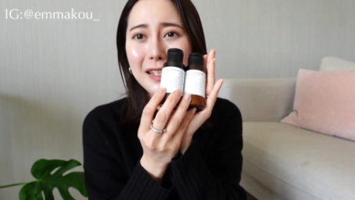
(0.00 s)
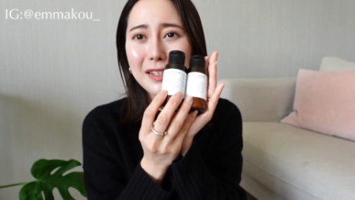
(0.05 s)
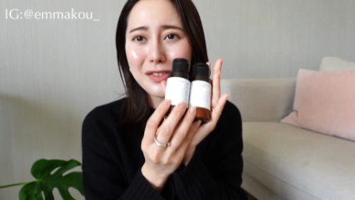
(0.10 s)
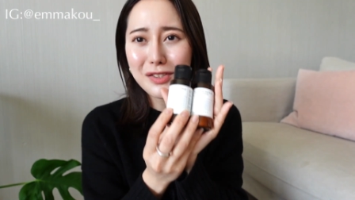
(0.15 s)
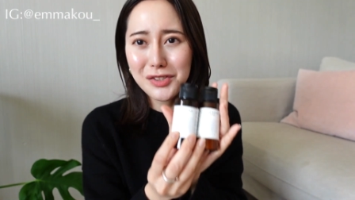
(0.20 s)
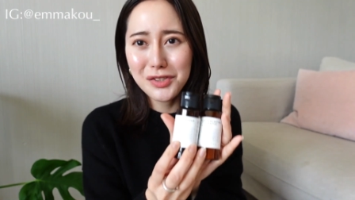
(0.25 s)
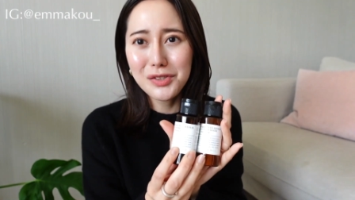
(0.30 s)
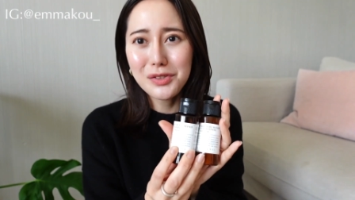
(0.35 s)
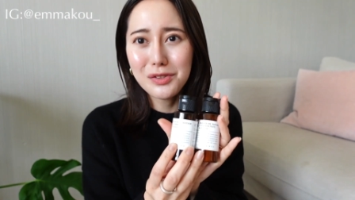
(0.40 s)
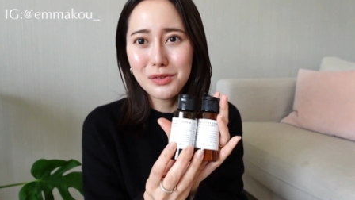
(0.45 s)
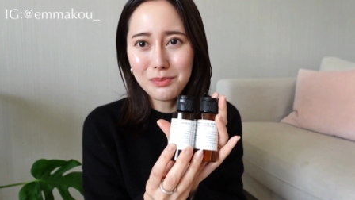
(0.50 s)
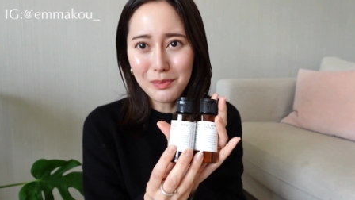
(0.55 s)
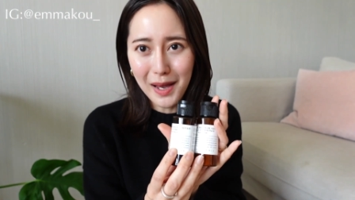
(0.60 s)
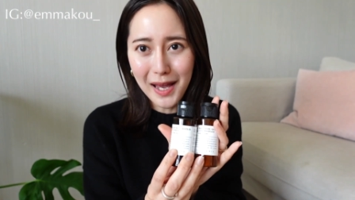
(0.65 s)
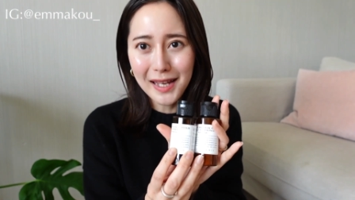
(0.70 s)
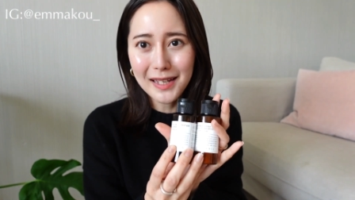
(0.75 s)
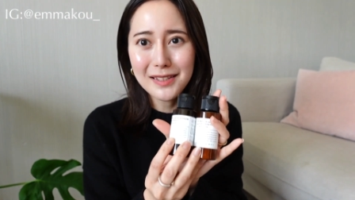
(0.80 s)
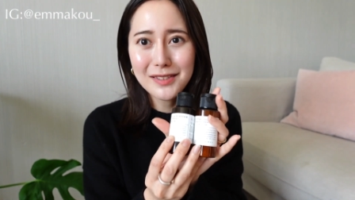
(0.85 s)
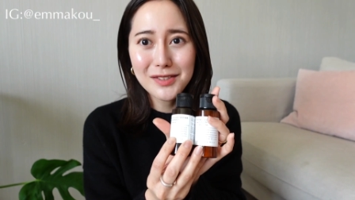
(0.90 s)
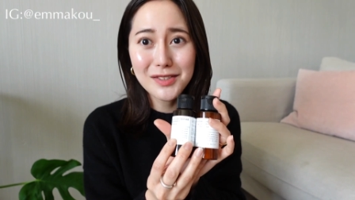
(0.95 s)
试
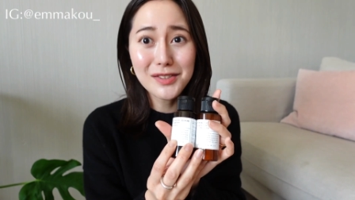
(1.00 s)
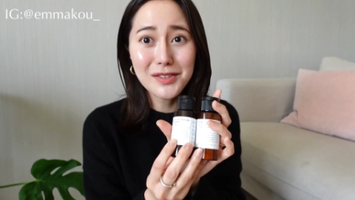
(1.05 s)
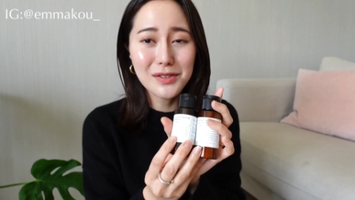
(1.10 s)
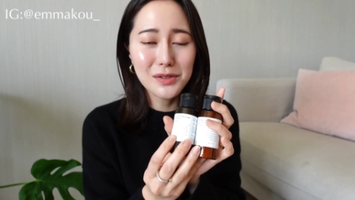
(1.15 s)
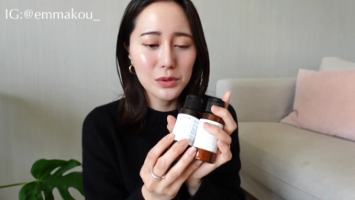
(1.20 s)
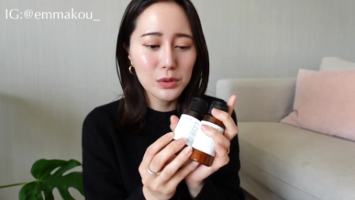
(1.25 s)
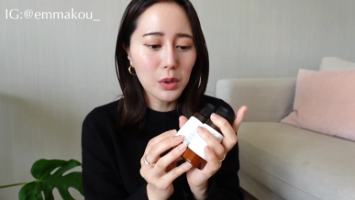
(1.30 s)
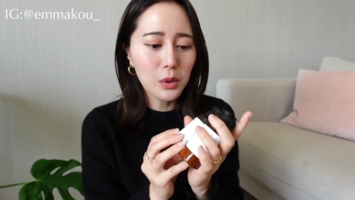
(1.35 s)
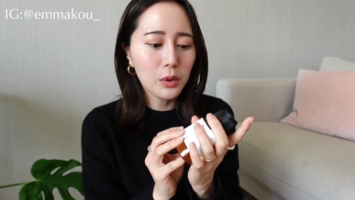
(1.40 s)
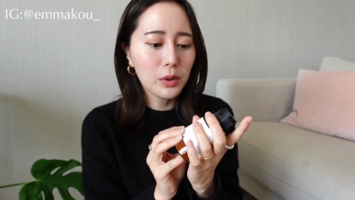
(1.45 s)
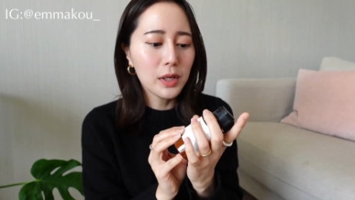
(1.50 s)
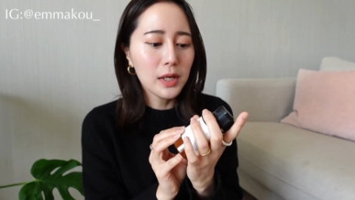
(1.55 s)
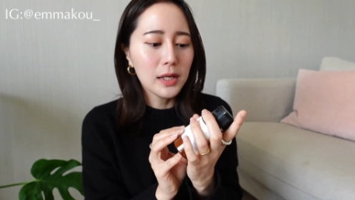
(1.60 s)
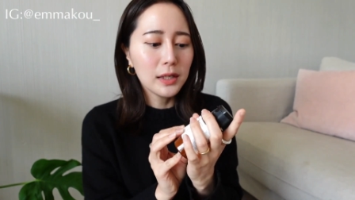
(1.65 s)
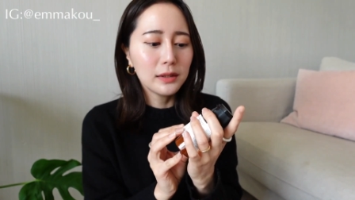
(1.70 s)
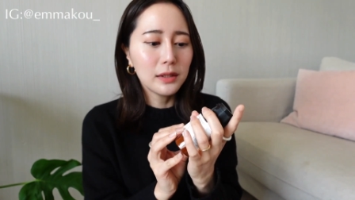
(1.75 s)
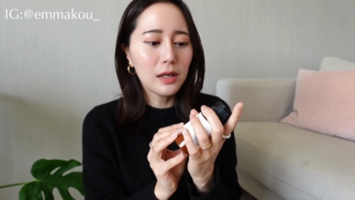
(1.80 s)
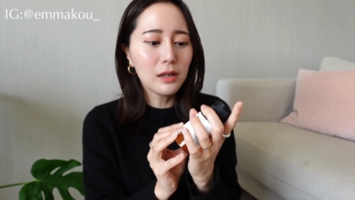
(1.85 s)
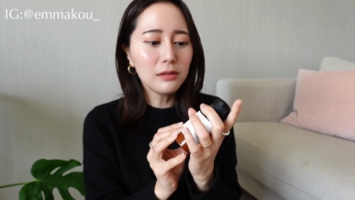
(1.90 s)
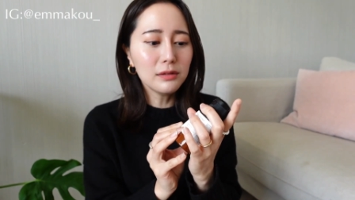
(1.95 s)
买试用，
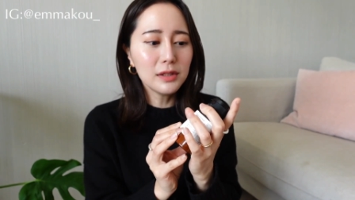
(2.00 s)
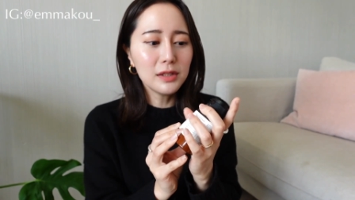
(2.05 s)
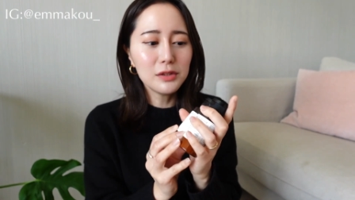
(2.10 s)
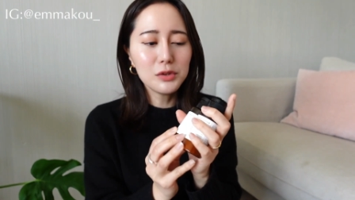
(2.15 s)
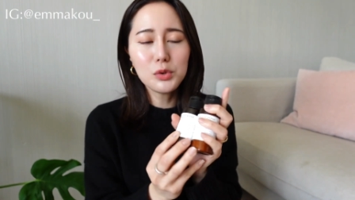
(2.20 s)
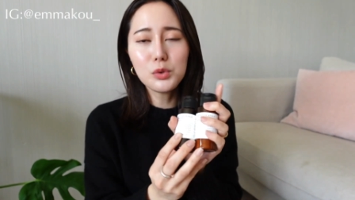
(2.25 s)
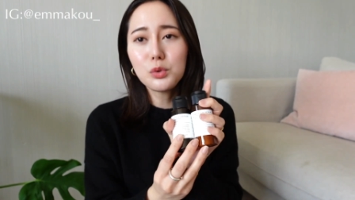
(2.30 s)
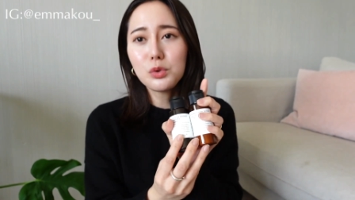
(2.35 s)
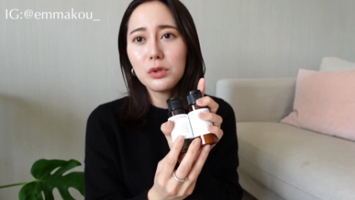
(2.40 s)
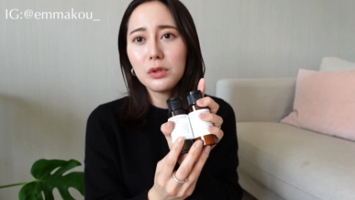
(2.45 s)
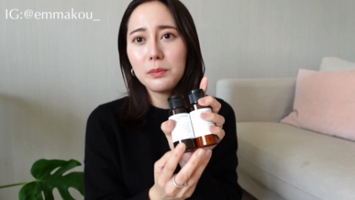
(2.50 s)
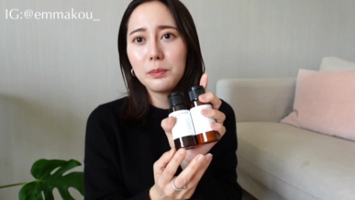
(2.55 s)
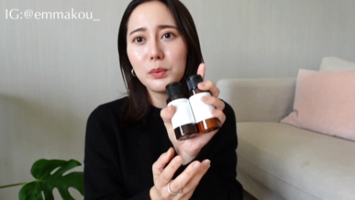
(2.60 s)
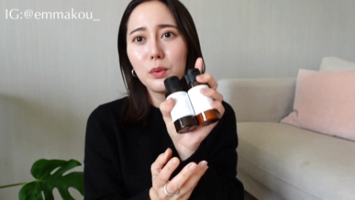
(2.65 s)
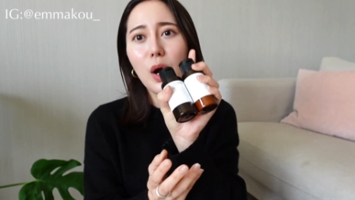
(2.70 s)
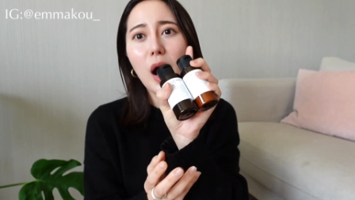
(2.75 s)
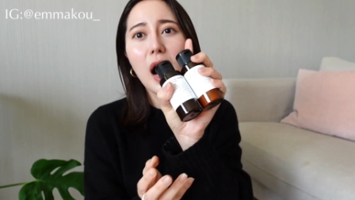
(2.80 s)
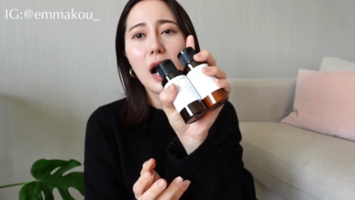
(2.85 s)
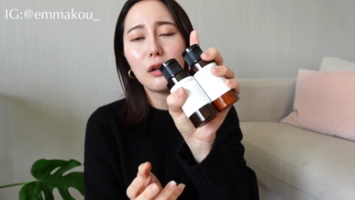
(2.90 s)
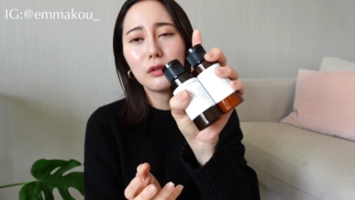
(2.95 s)
然后呢就觉得
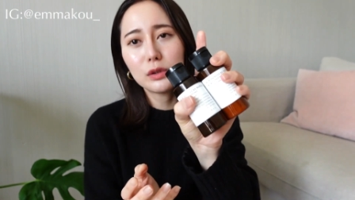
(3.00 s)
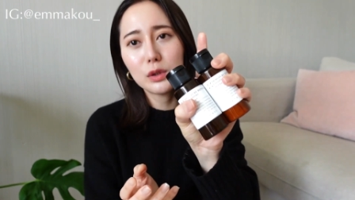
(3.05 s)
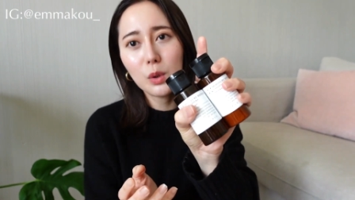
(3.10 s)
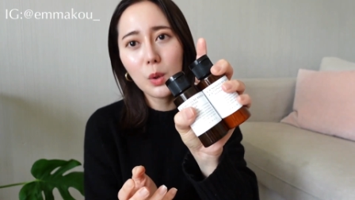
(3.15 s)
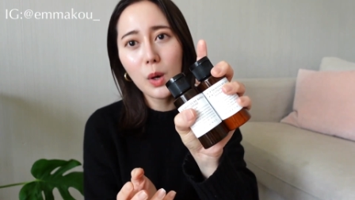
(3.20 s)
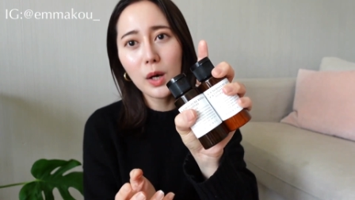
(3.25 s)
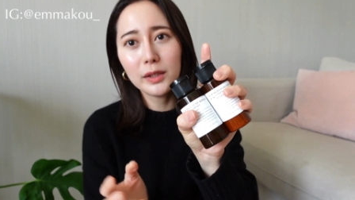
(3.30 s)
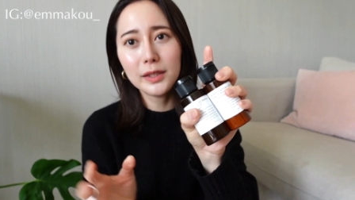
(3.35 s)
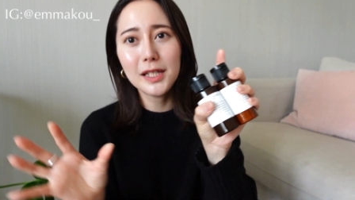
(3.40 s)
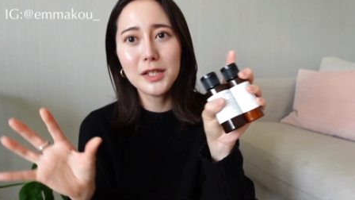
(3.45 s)
不好的话，